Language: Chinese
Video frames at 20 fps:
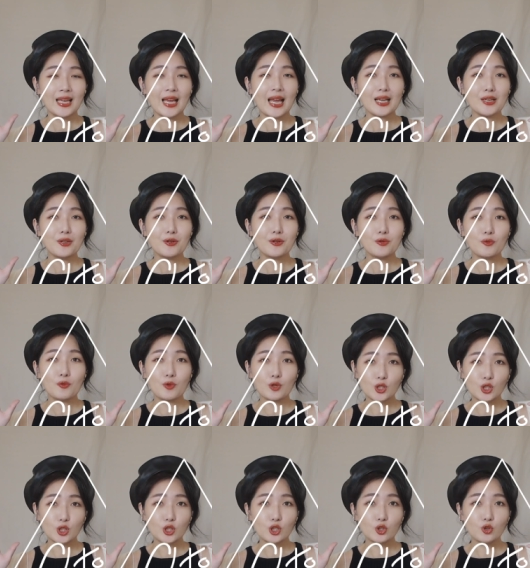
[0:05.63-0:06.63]
Hello，我
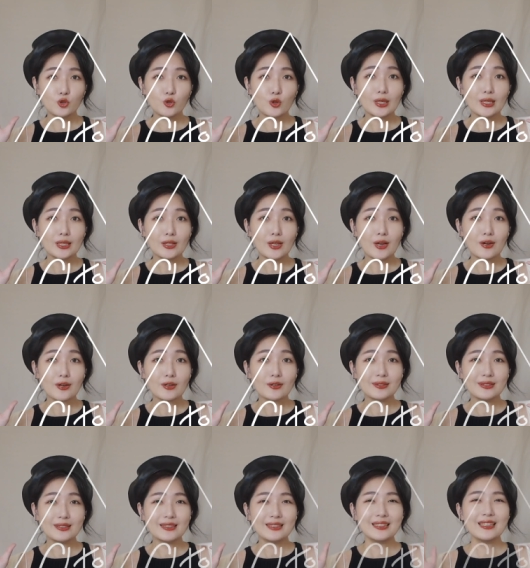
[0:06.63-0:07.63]
是薛零六
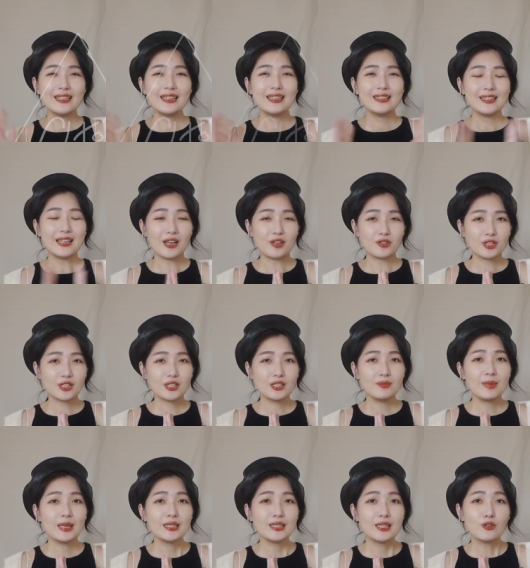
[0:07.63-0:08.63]
老师，
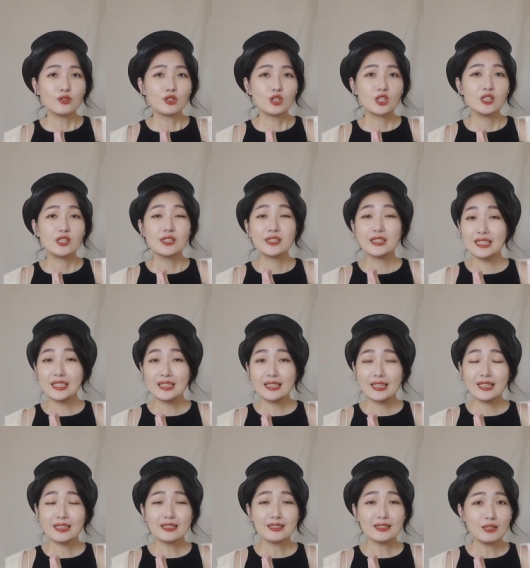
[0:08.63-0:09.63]
没教室。今
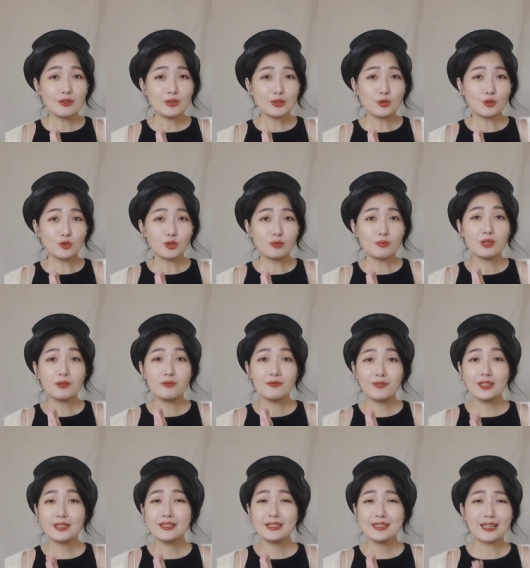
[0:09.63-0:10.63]
天跟各位同学们
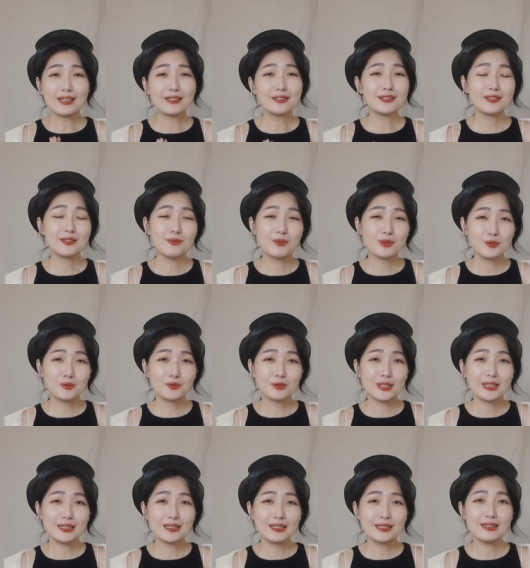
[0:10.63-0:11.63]
分享什么主
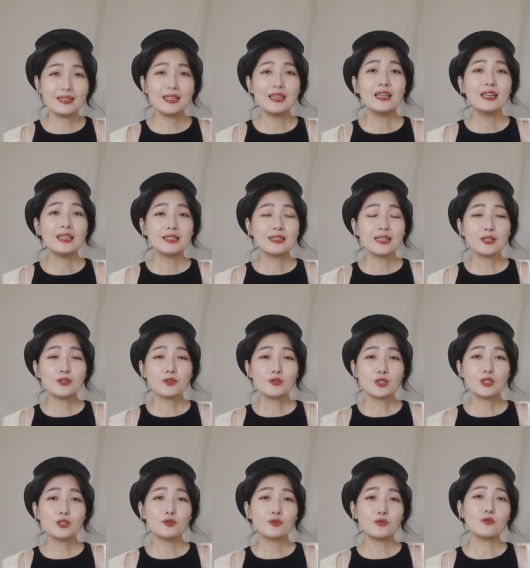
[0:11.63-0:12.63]
题呢？那就
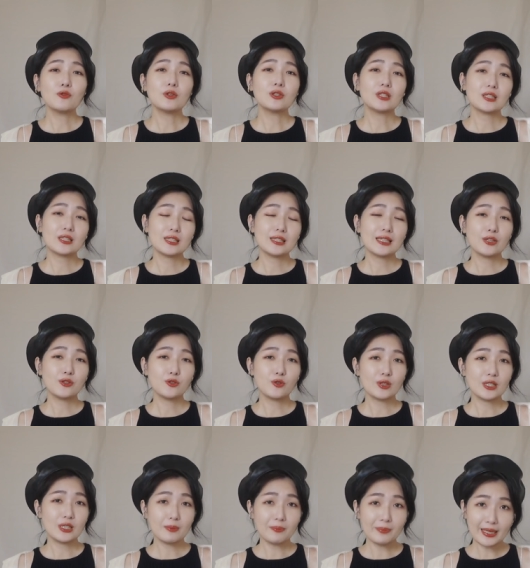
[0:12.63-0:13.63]
是如果你正在学
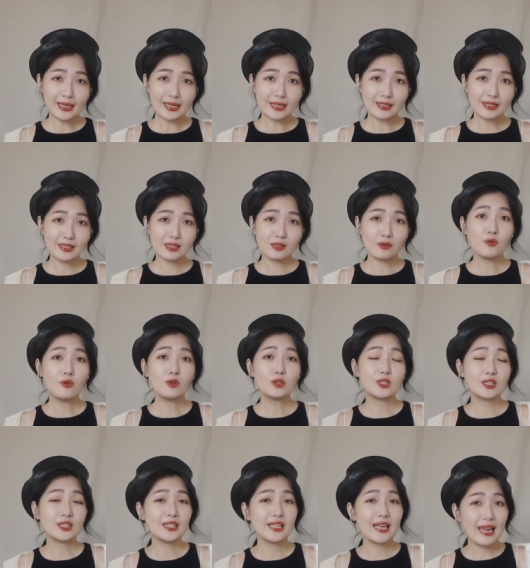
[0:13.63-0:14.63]
习 PS 或
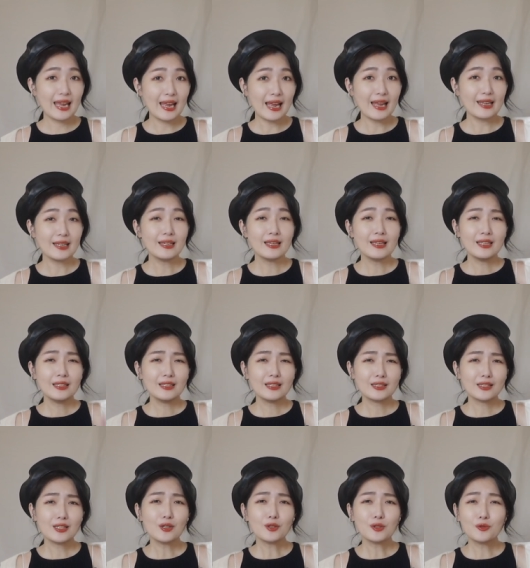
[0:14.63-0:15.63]
者是 AI。你
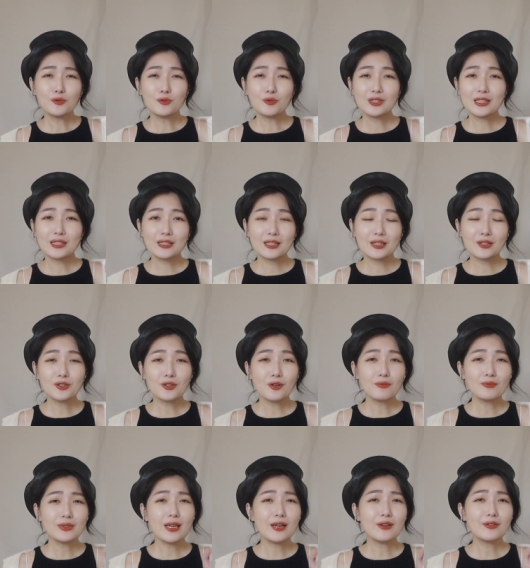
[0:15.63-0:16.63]
知道涂层的
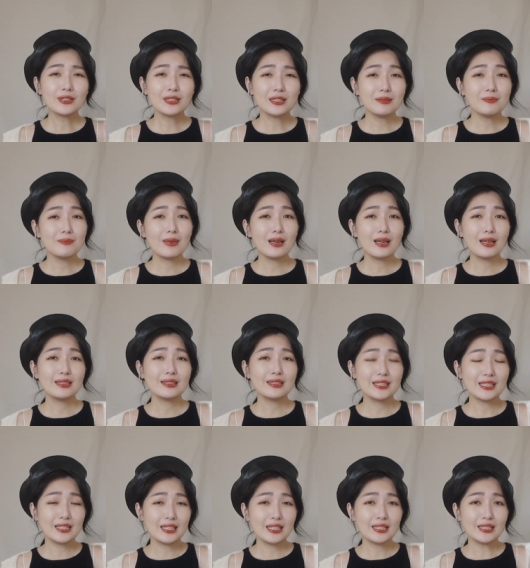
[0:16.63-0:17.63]
重要性吗？
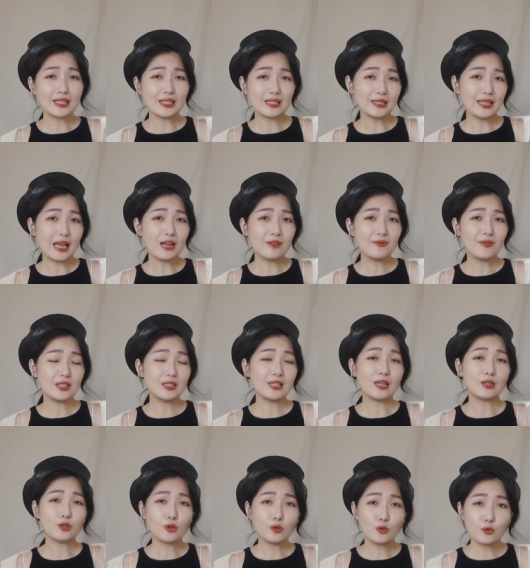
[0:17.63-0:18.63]
今天想跟大家分
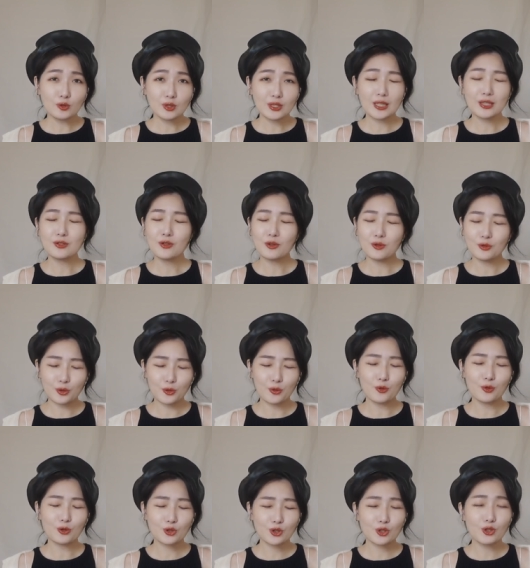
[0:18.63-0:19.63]
享涂层有
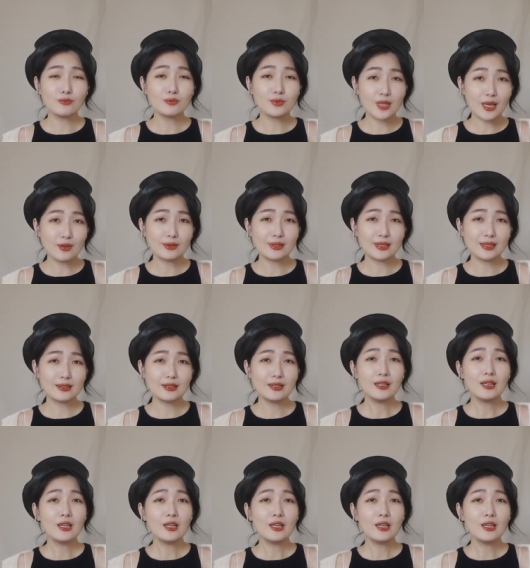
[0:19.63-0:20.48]
多重要呢？